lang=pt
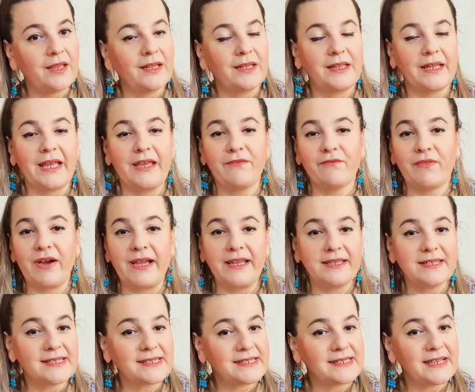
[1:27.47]
Né? Vai
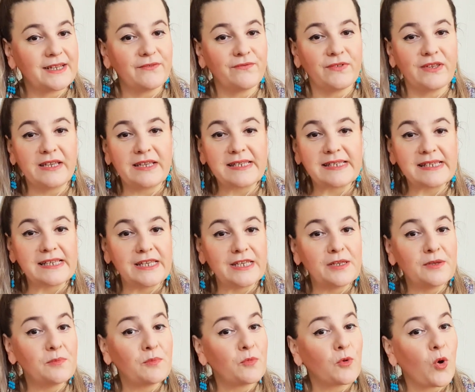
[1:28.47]
servir, assim,